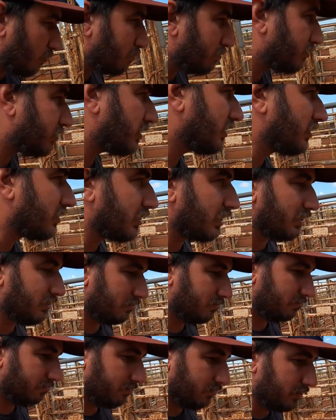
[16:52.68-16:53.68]
só precisa
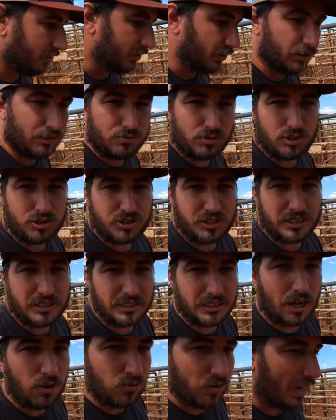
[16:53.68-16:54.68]
de
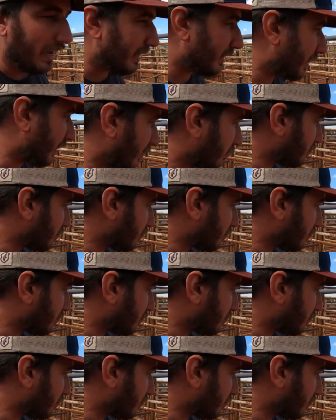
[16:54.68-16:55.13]
vocês dar o like,